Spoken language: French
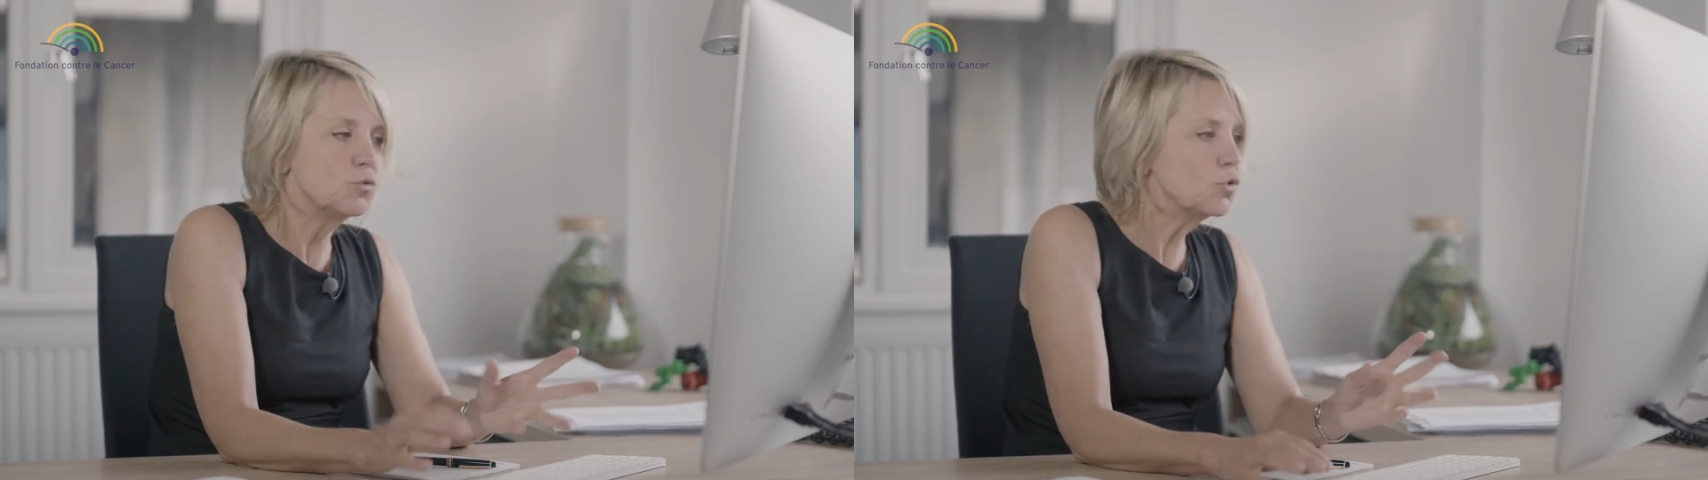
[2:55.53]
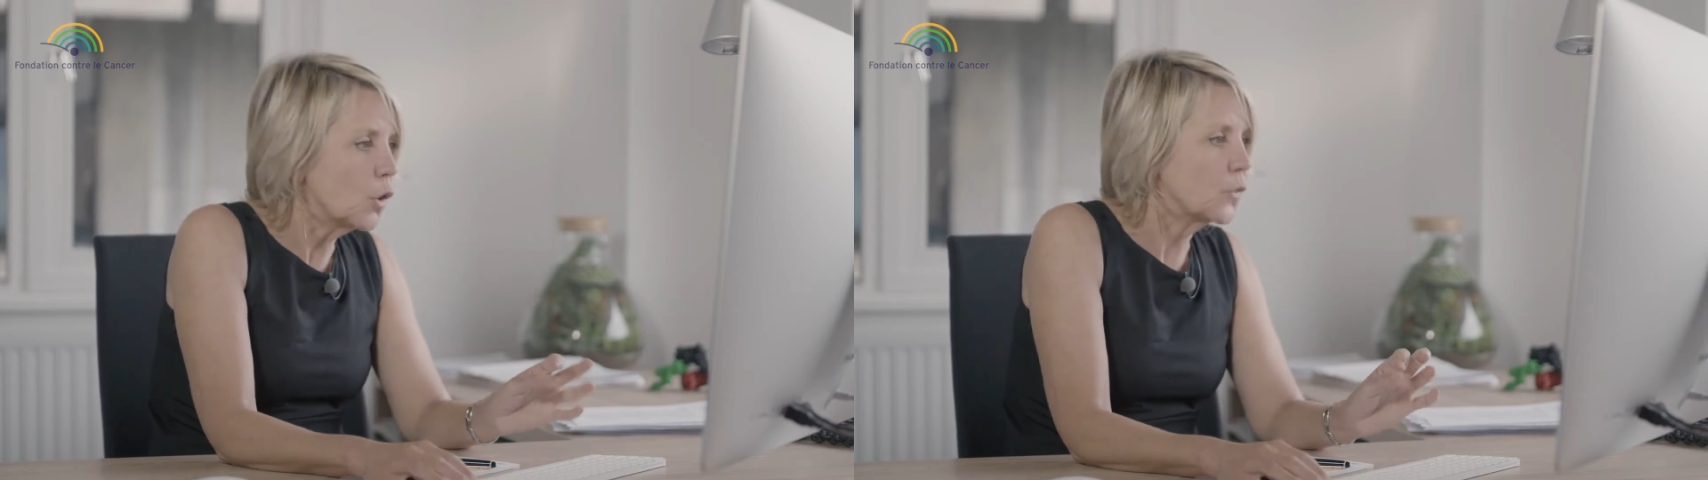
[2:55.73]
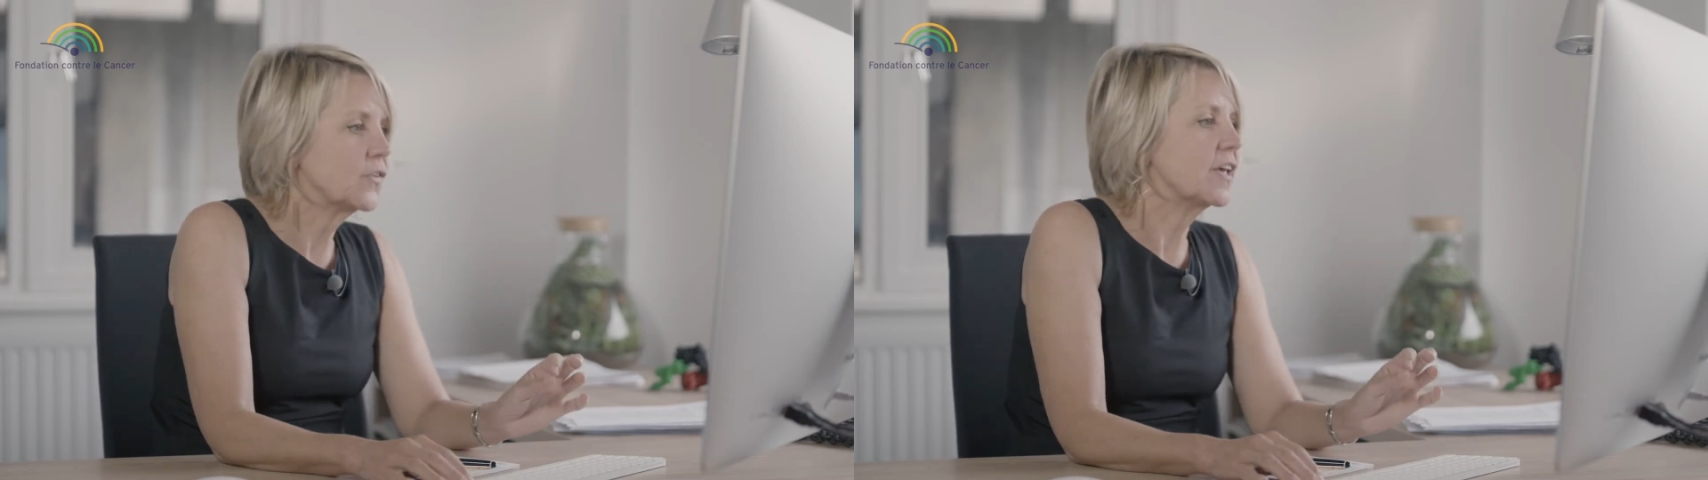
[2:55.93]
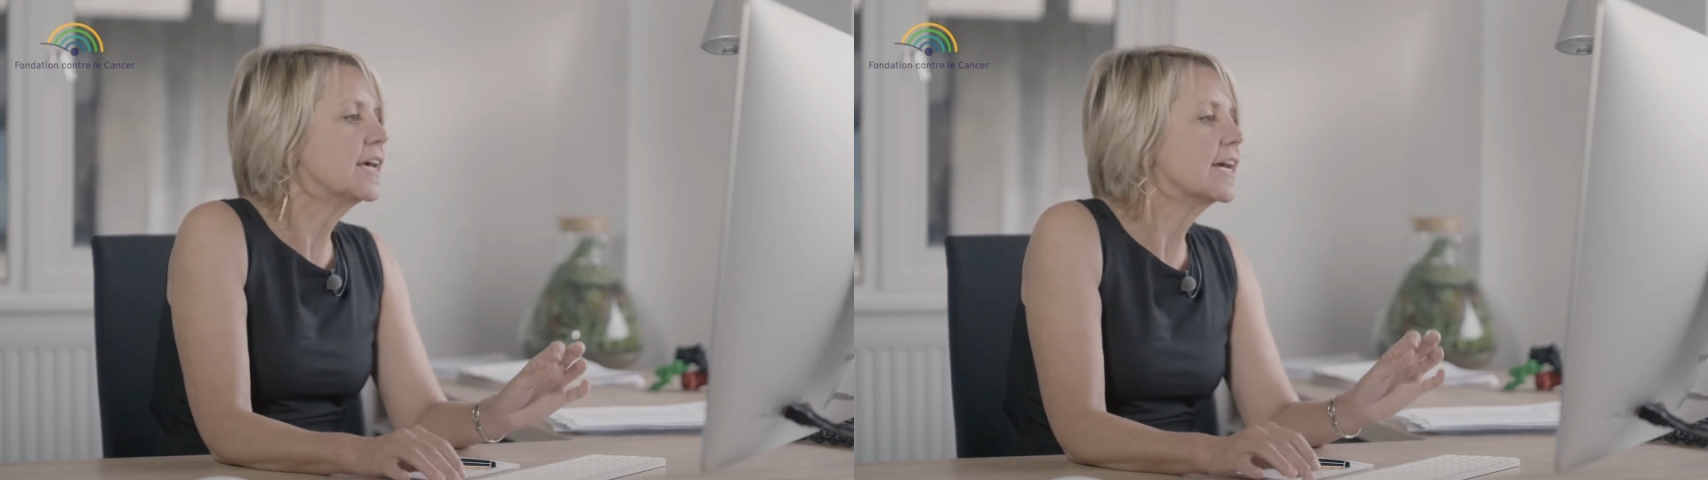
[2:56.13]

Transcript: du cancer,